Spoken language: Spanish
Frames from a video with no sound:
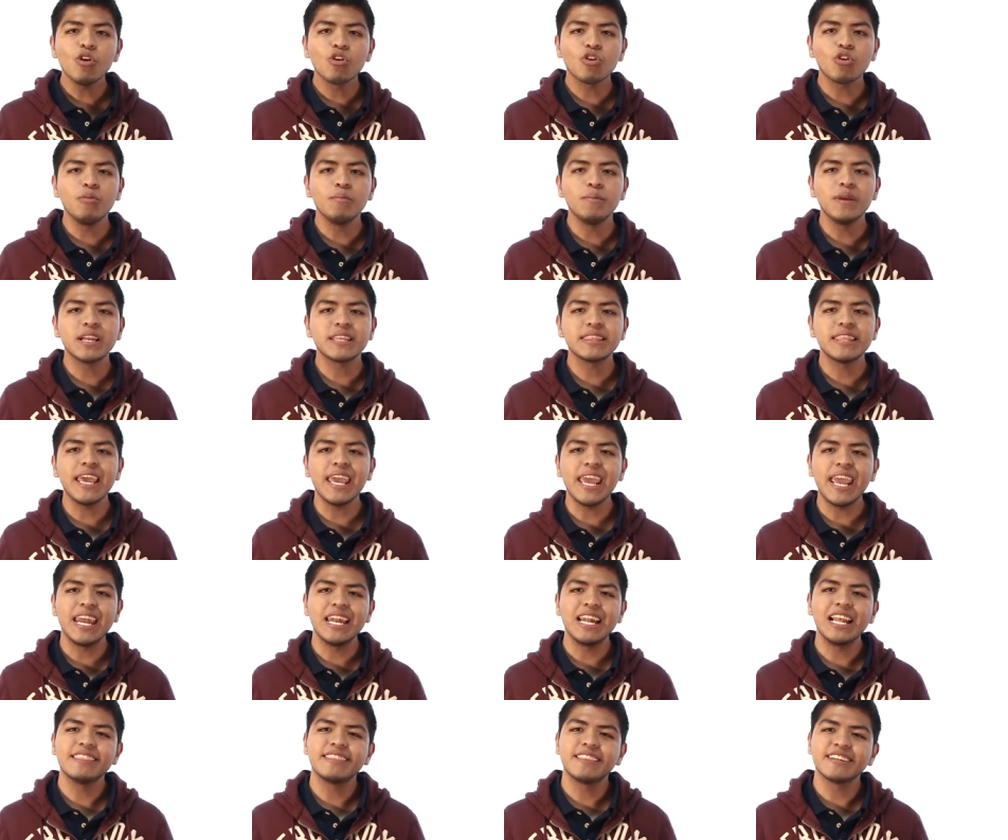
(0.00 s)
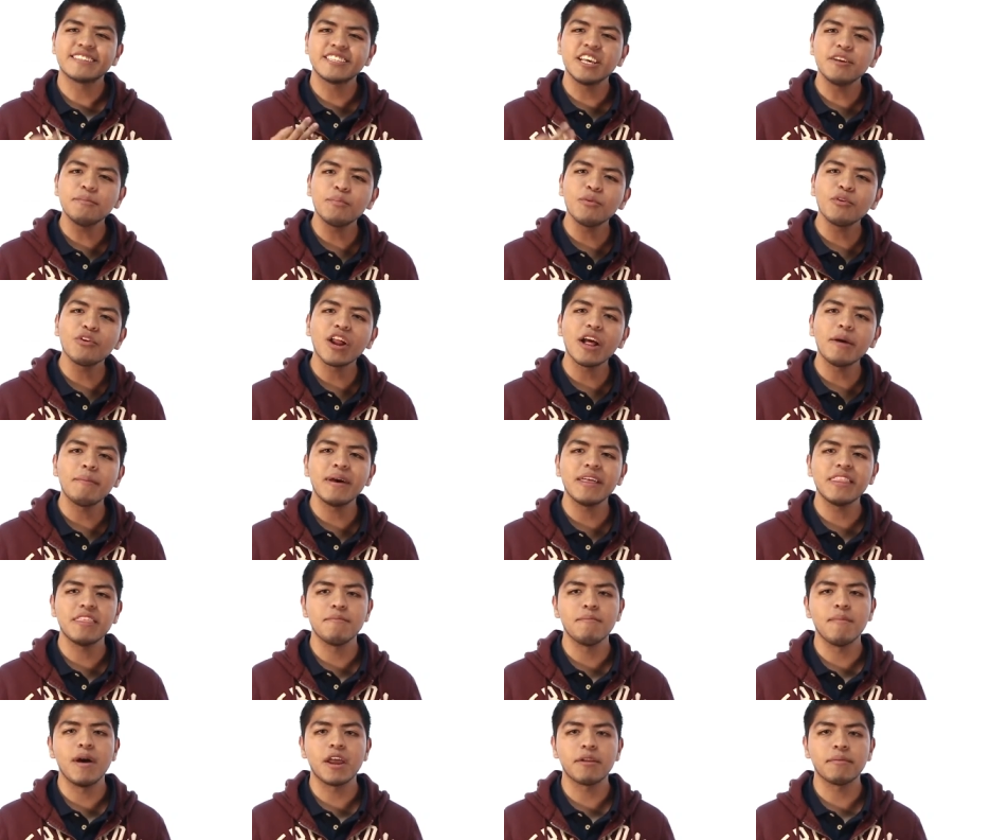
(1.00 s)
lo convierte en el tercer programa
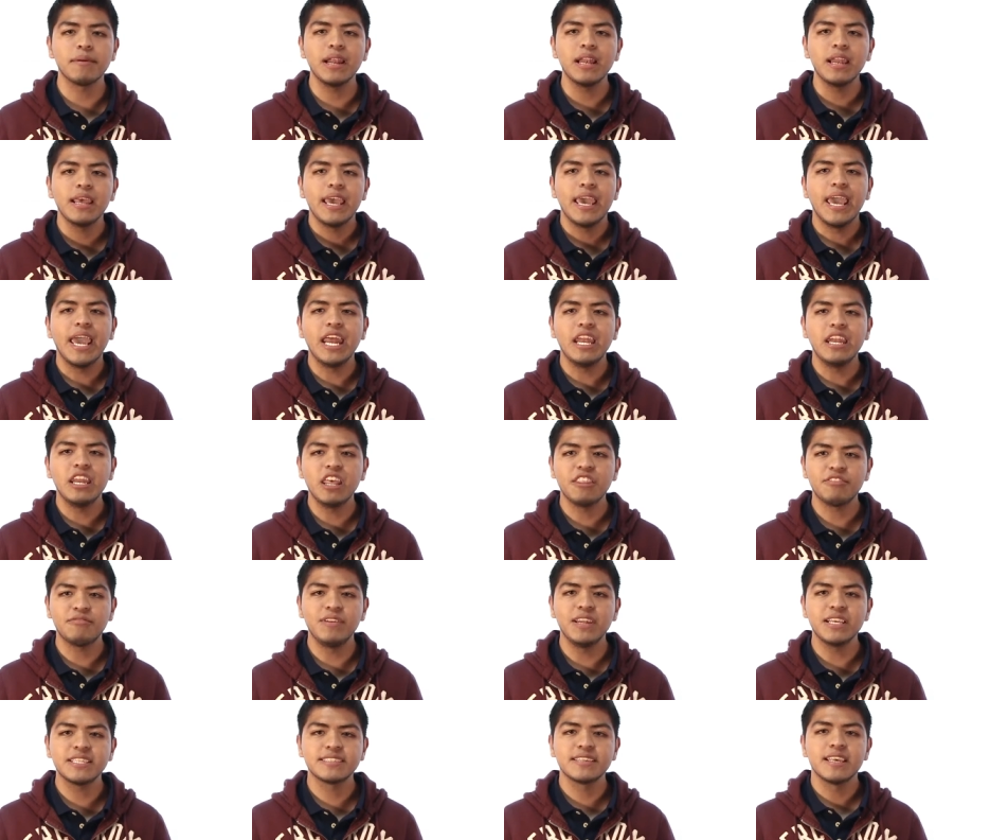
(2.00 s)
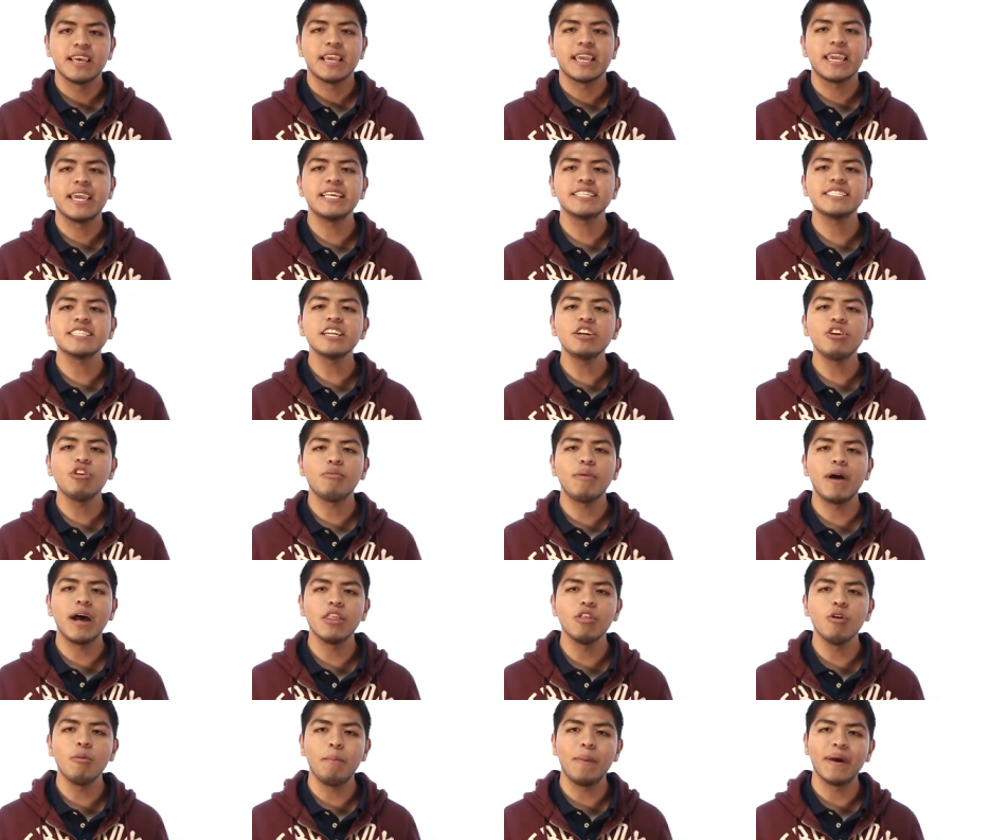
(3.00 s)
de Marvel en Netflix que es
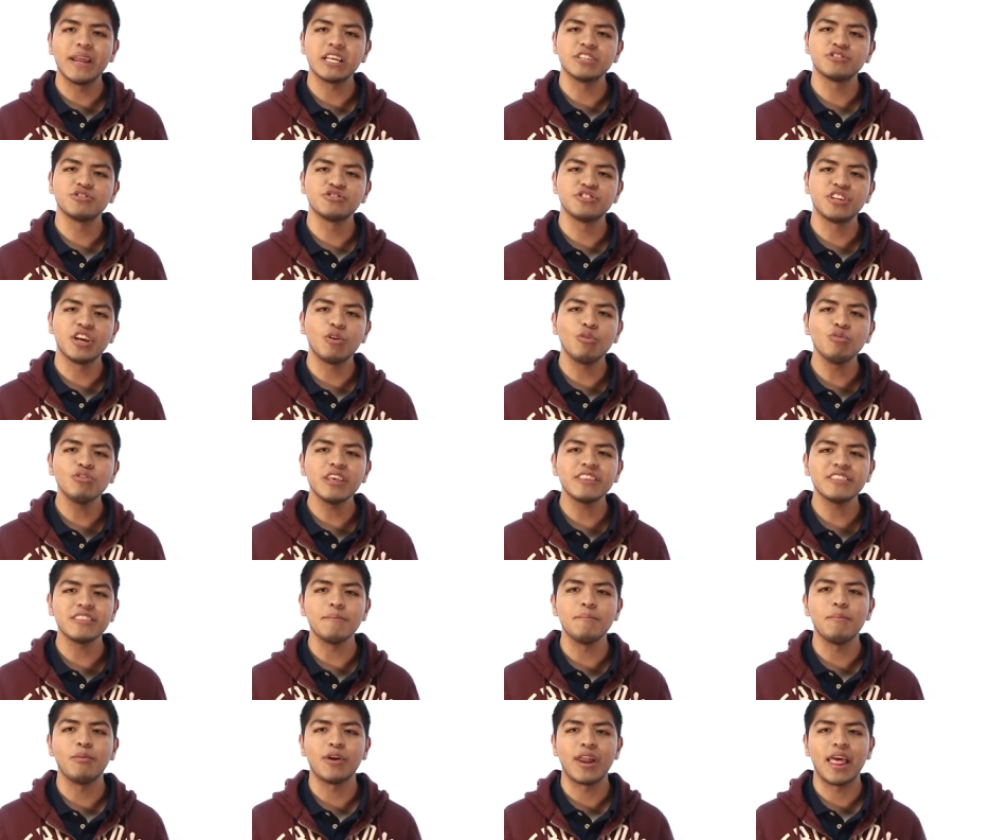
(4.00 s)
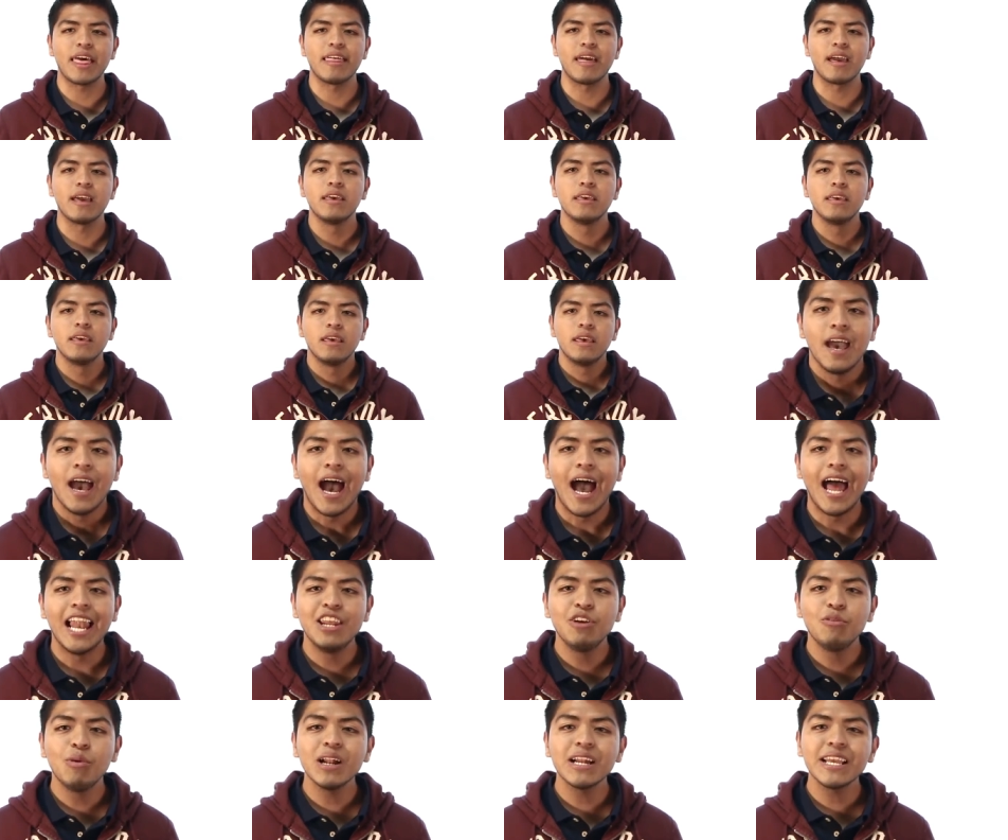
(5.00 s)
renovado para su segunda temporada,
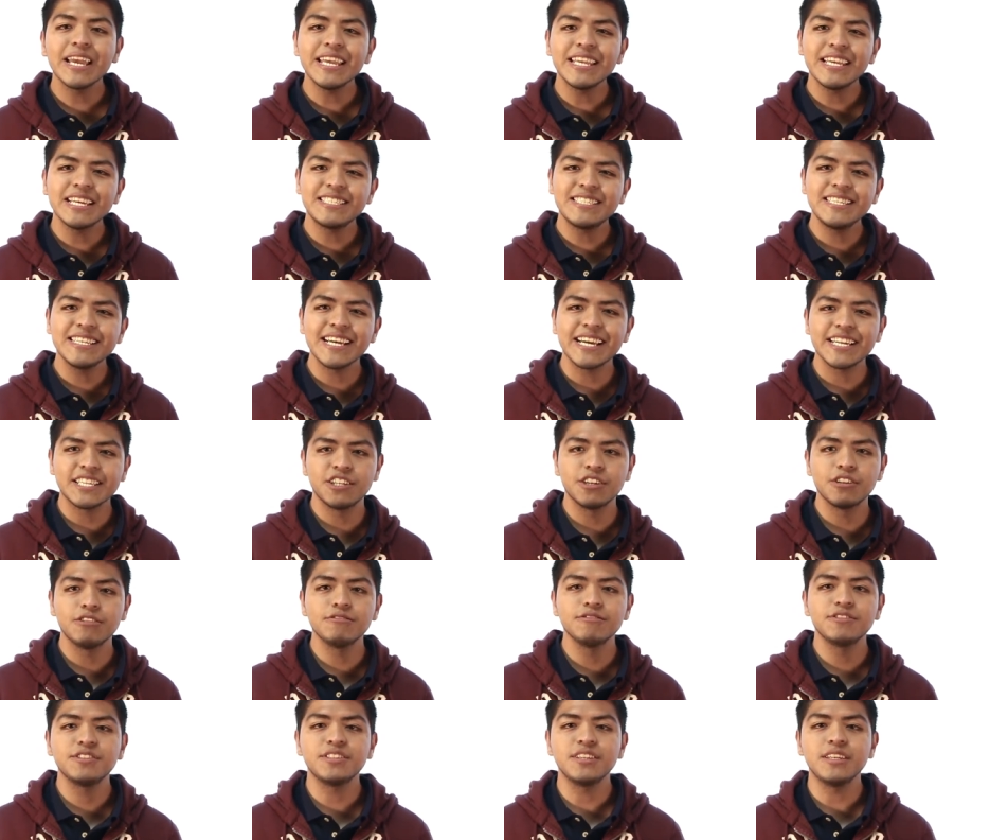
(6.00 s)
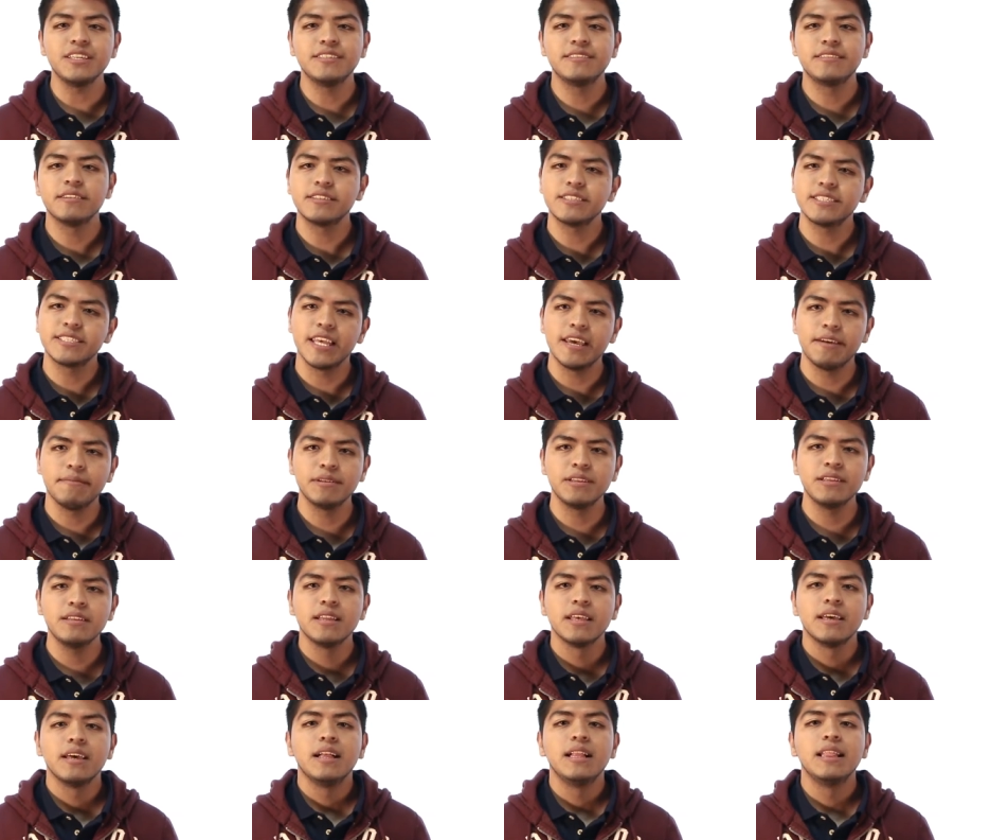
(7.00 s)
al igual que Jessica Jones y
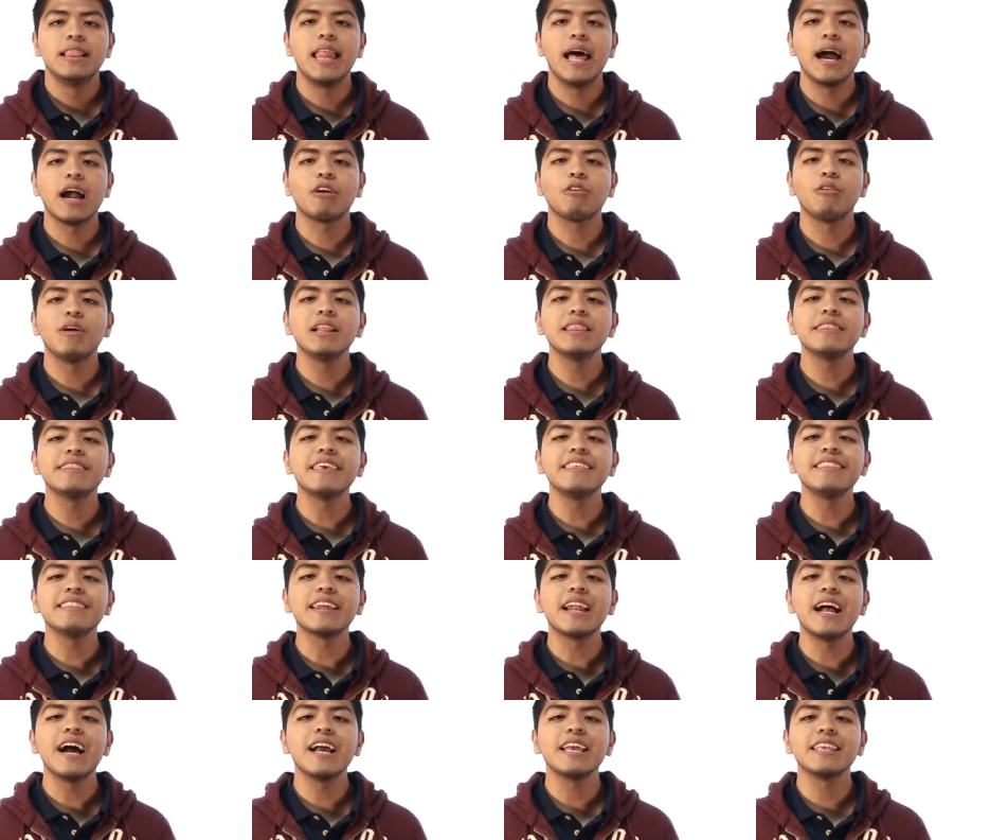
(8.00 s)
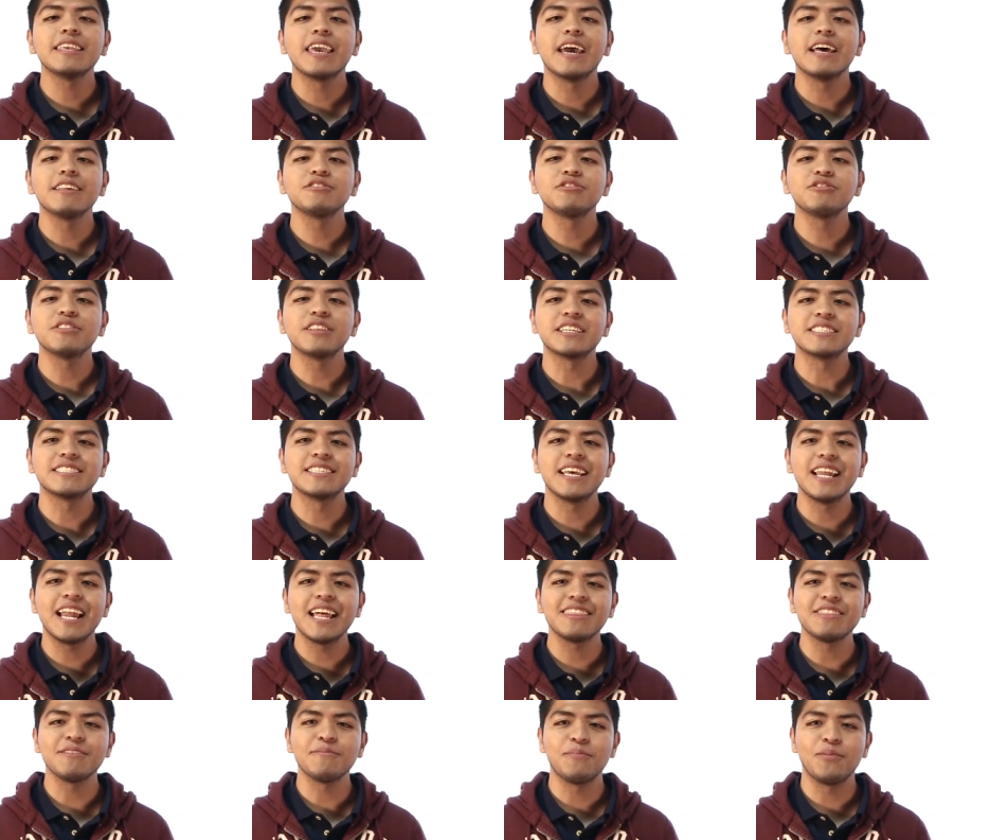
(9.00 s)
Daredevil, la cual tendrá ya su
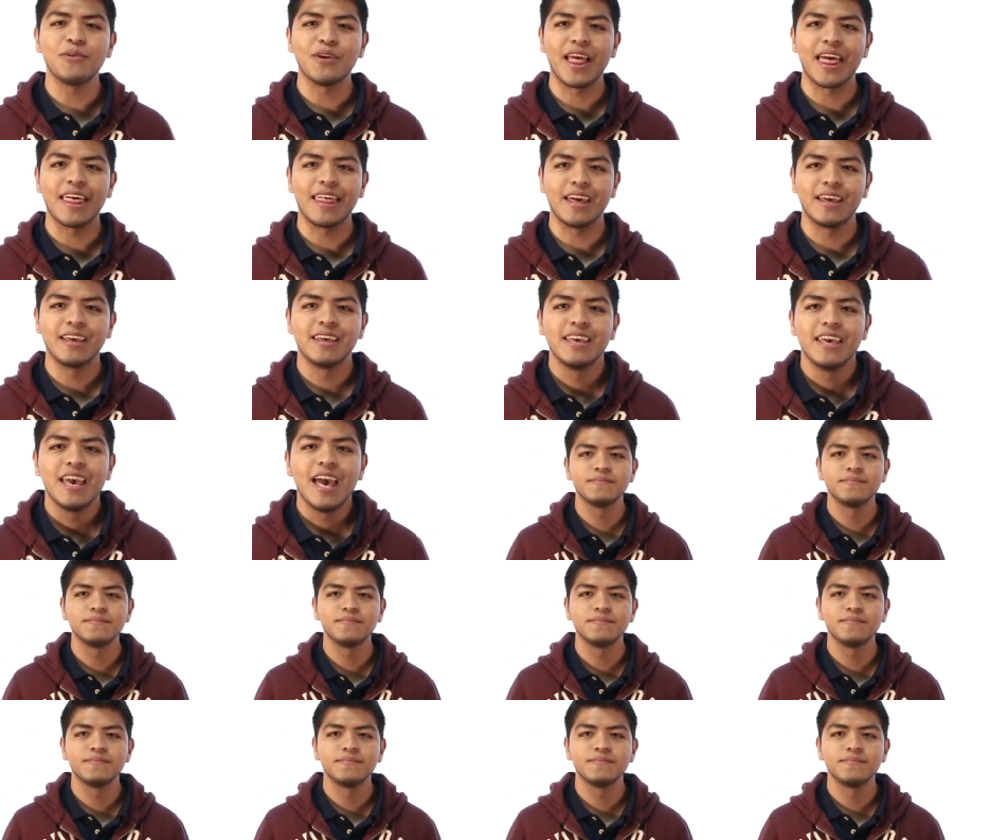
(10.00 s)
tercera temporada.